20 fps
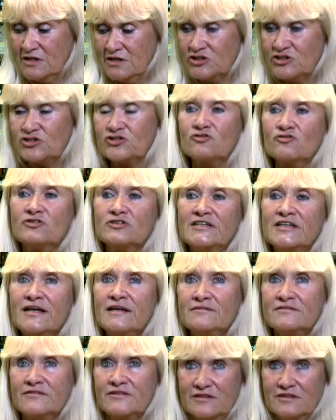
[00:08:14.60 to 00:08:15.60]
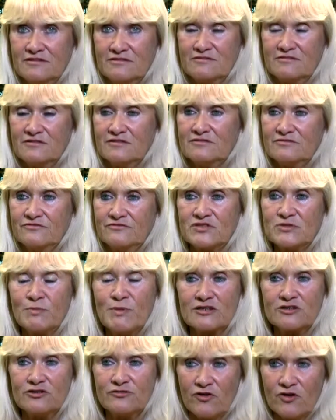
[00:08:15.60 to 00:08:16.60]
ściągnięty w
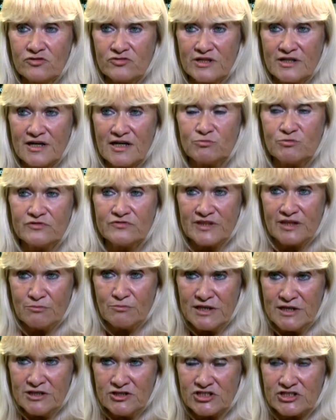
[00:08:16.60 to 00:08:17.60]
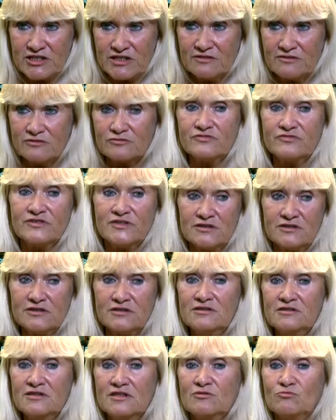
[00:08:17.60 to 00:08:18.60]
smartfonie albo w tablecie, to
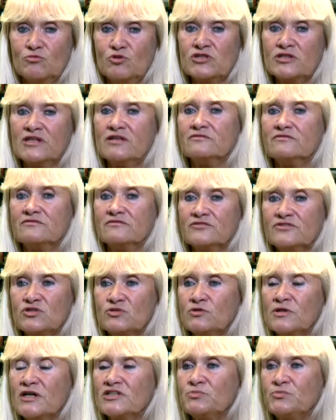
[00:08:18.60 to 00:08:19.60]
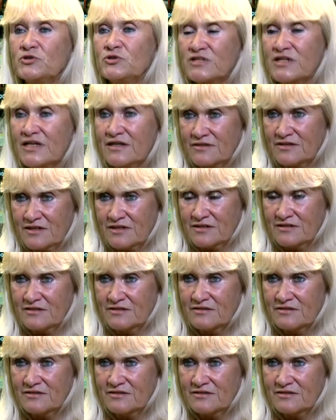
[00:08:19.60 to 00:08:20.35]
wtedy można wysłuchać piosenkę.